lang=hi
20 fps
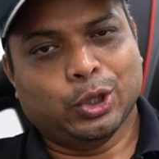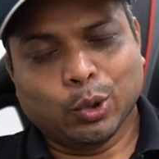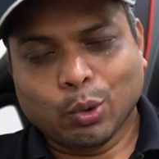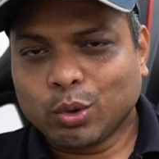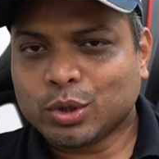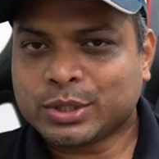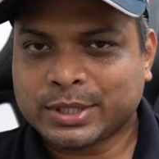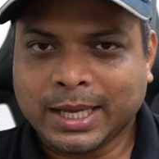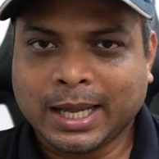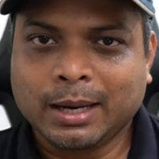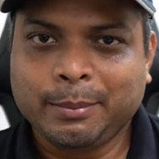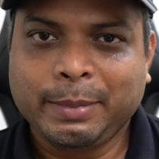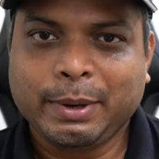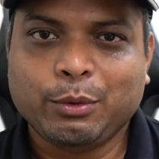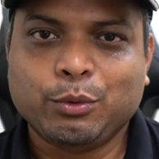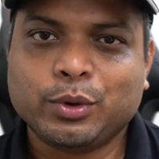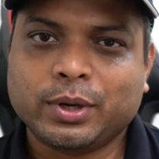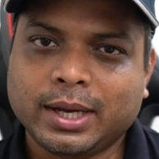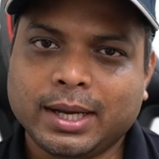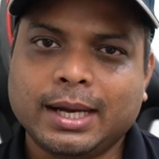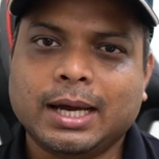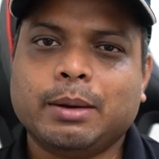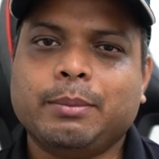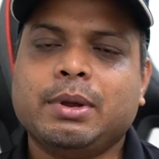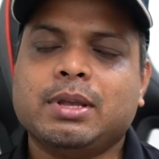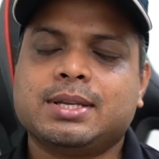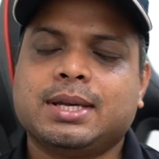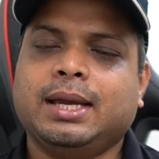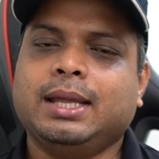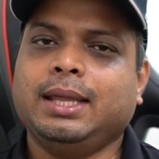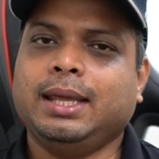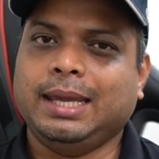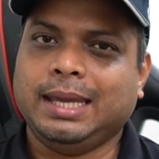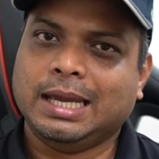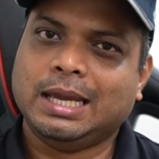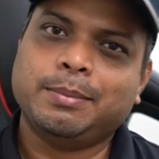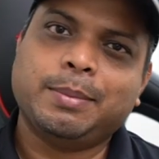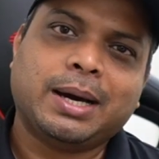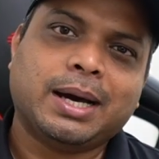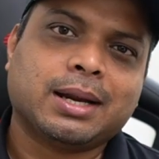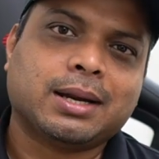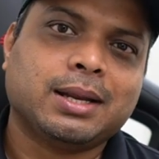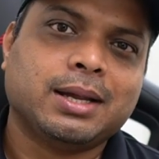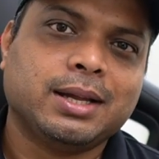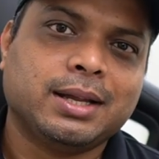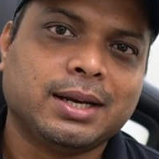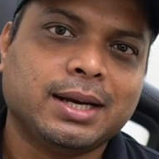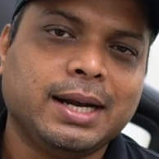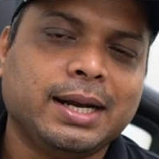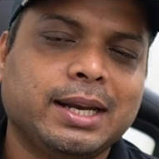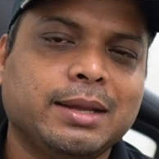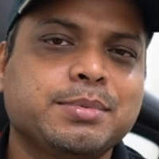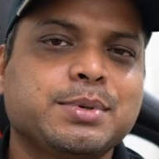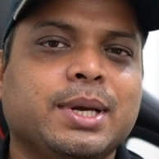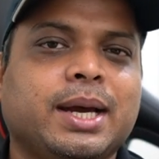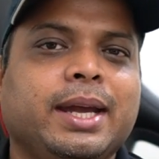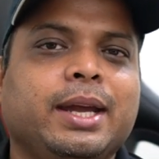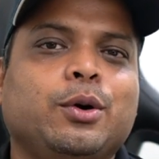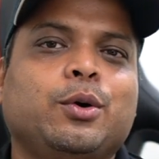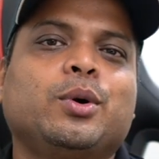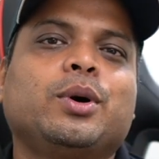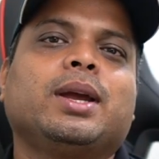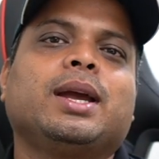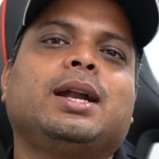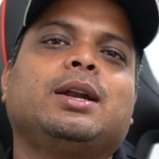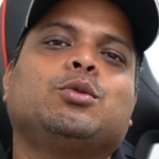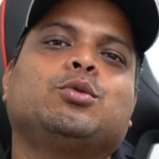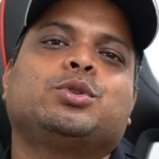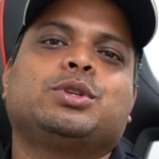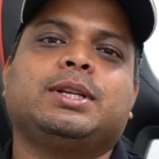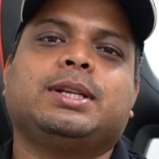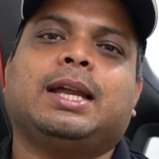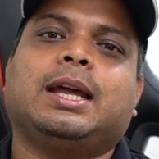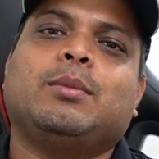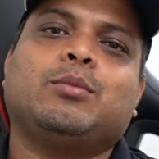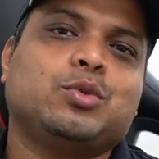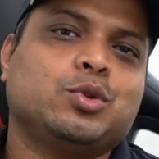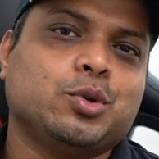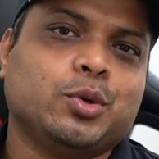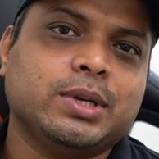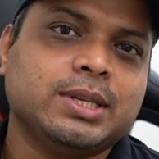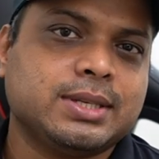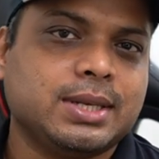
दो साल में उनके घर में शायद एक बार रिलेटिव्स आए होंगे एंड उसी टाइम जो है